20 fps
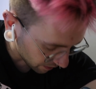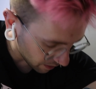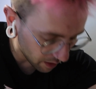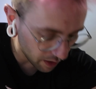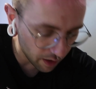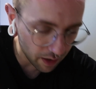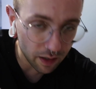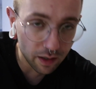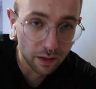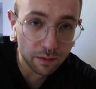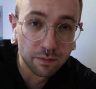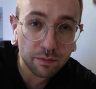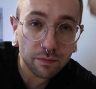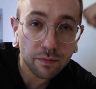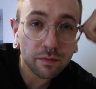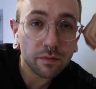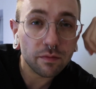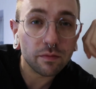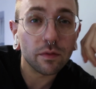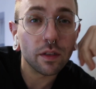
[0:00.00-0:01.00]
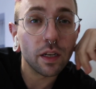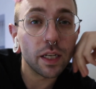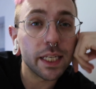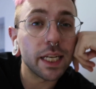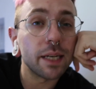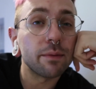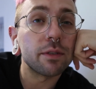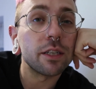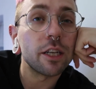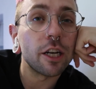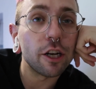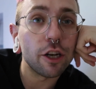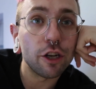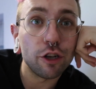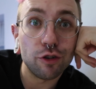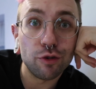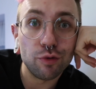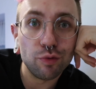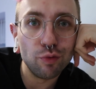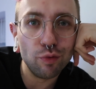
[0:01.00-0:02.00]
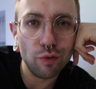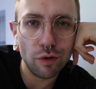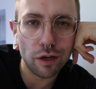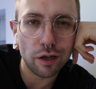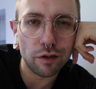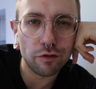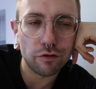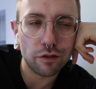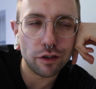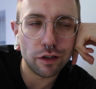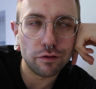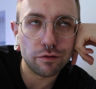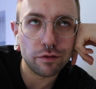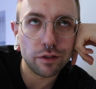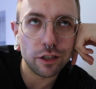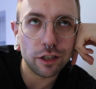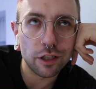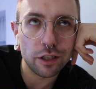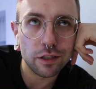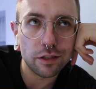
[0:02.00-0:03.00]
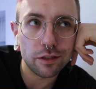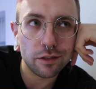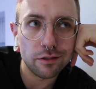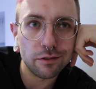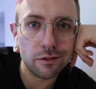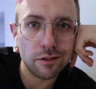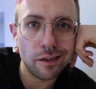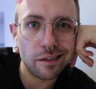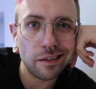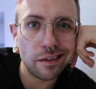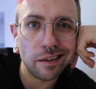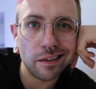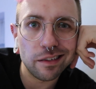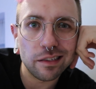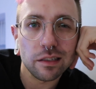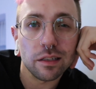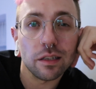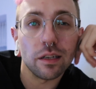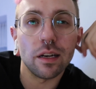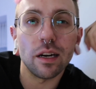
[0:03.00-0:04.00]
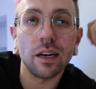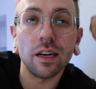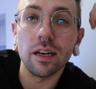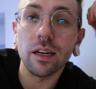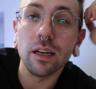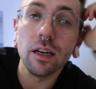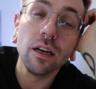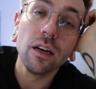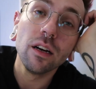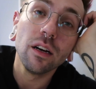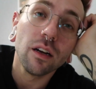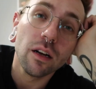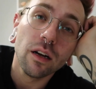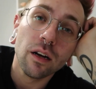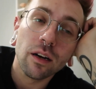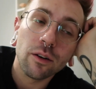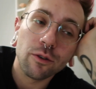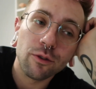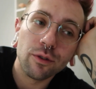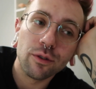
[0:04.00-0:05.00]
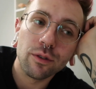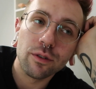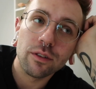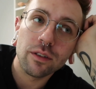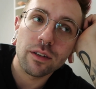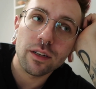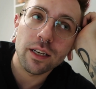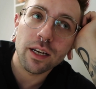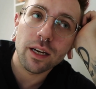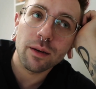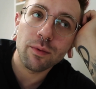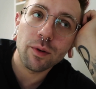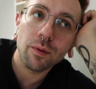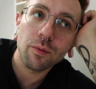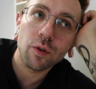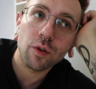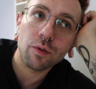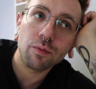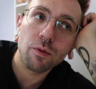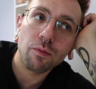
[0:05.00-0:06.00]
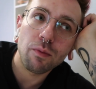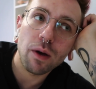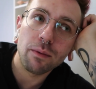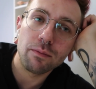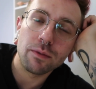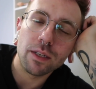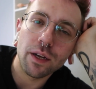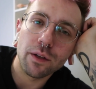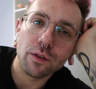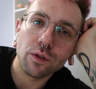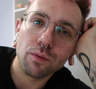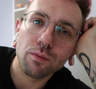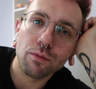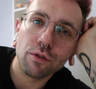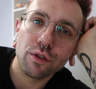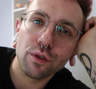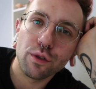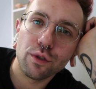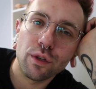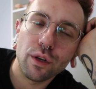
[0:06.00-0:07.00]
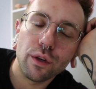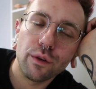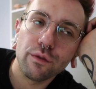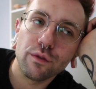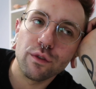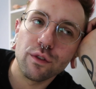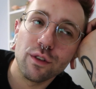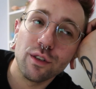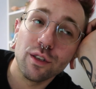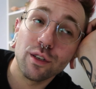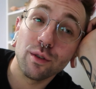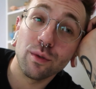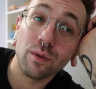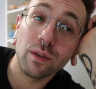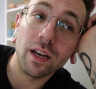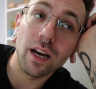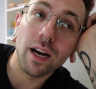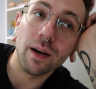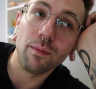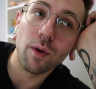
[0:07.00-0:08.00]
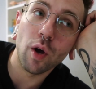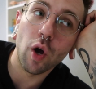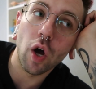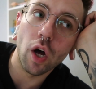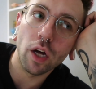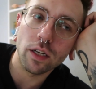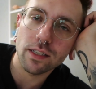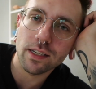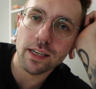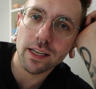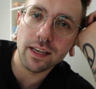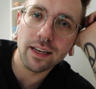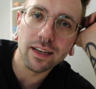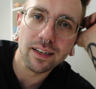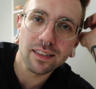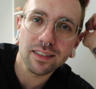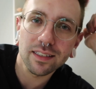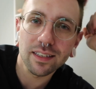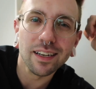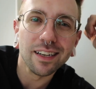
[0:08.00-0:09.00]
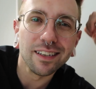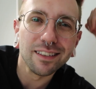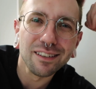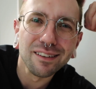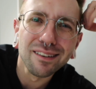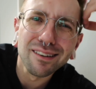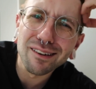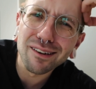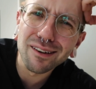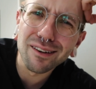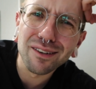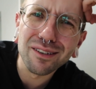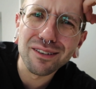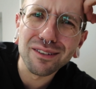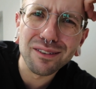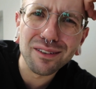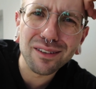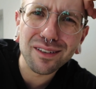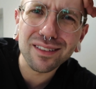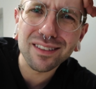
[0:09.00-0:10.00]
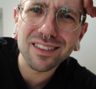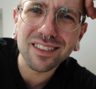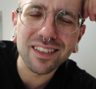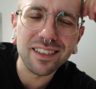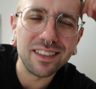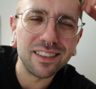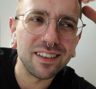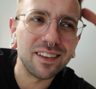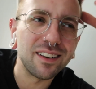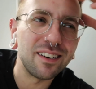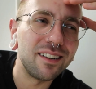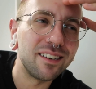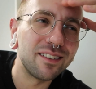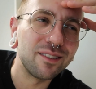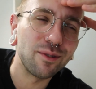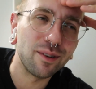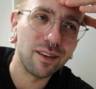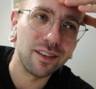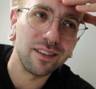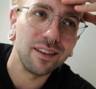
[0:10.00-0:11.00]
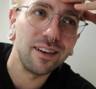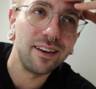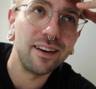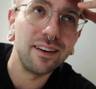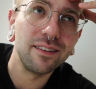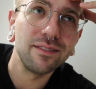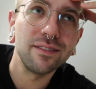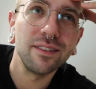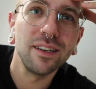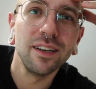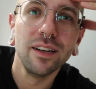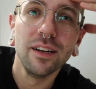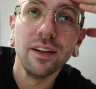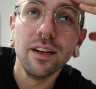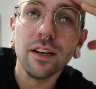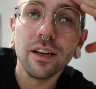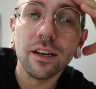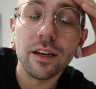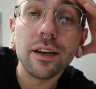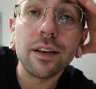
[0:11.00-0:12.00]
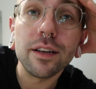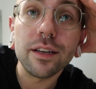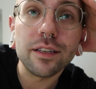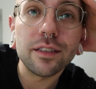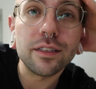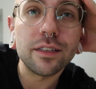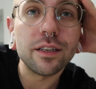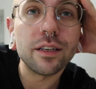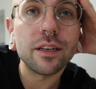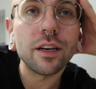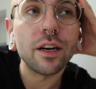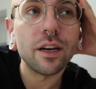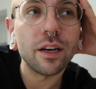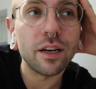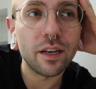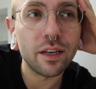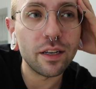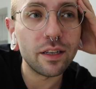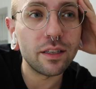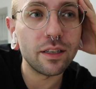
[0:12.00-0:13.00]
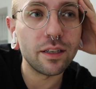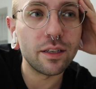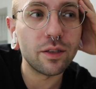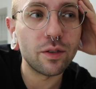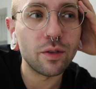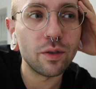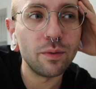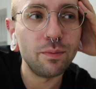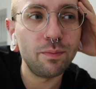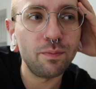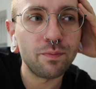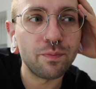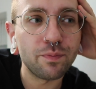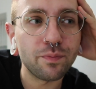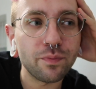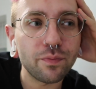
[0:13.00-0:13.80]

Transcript: Ähm, ich habe gerade Nudelauflauf gegessen, richtig geil. Und ich habe eben noch mit meinem Dad so ein bisschen telefoniert und der hat mir hart hier erzählt, den ich leider hier nicht erzählen kann oder darf. Richtig, richtig dumm.